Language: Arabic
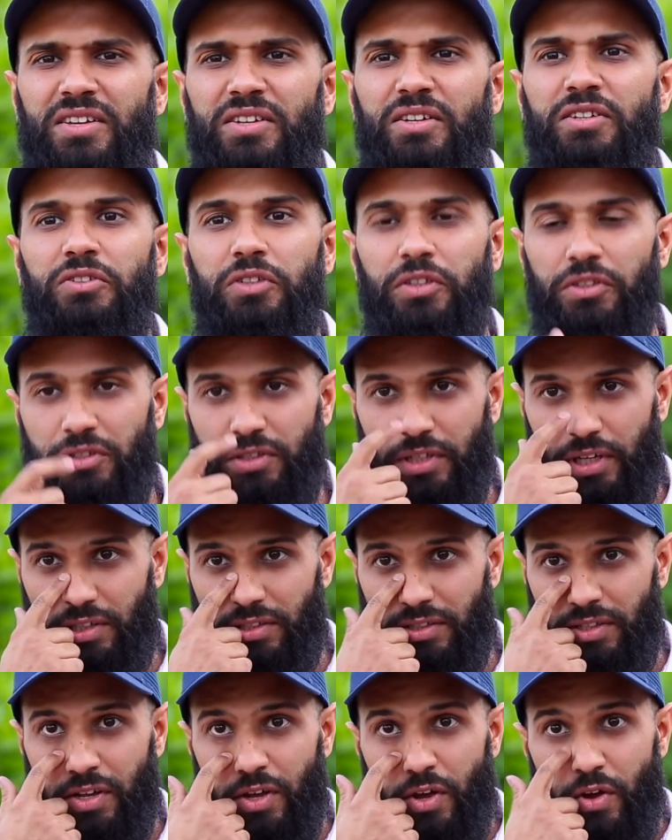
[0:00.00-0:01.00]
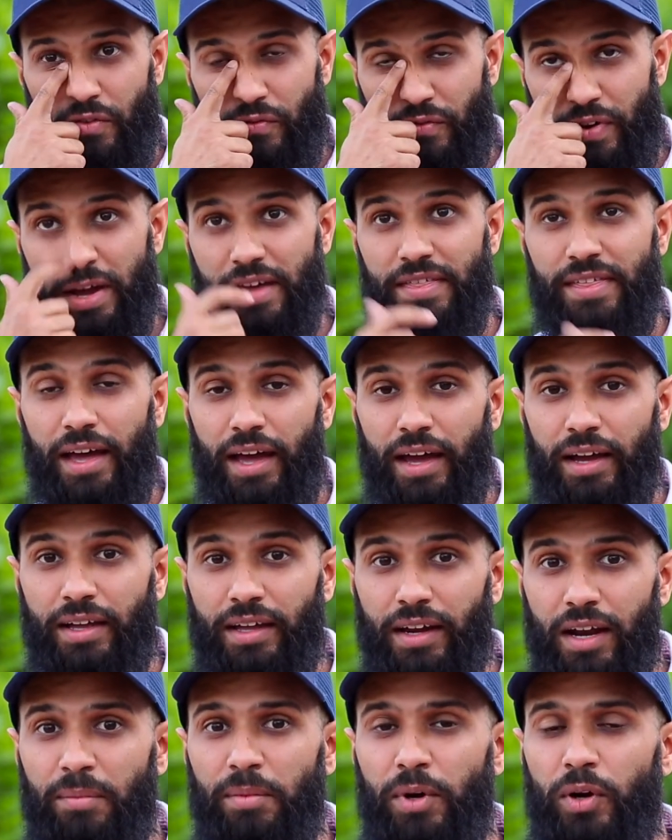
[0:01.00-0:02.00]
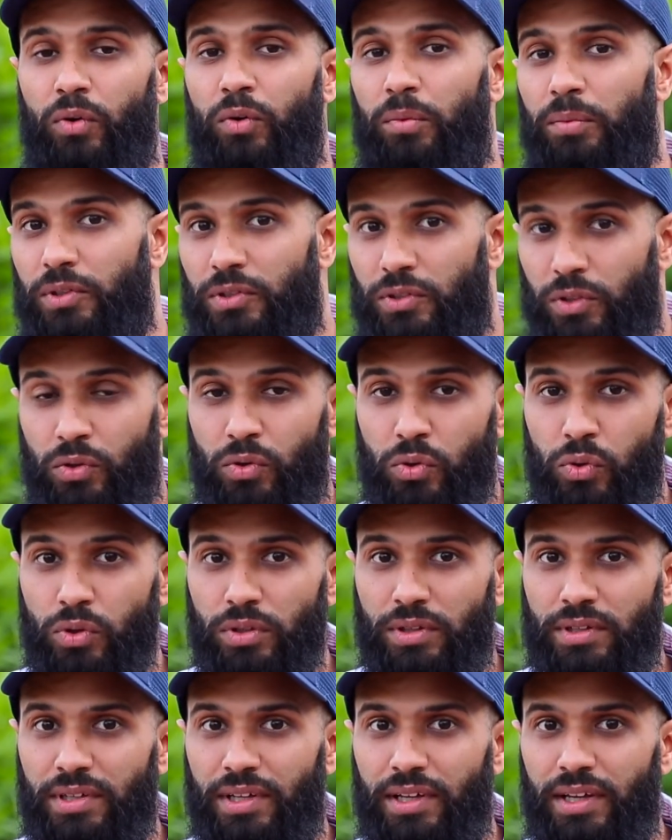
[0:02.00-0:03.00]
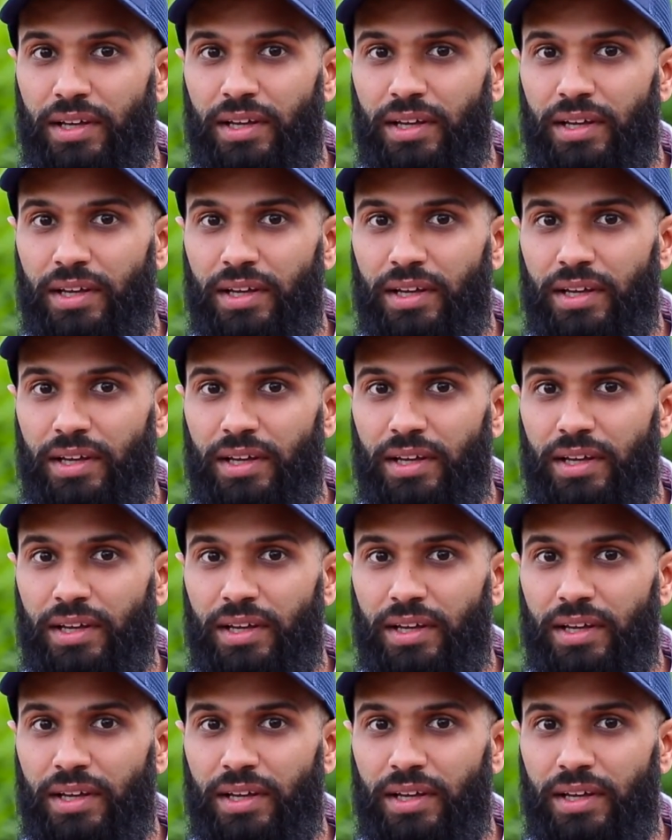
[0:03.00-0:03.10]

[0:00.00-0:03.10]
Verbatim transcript: يزعج شخص فاذا اكرمه بالسكوت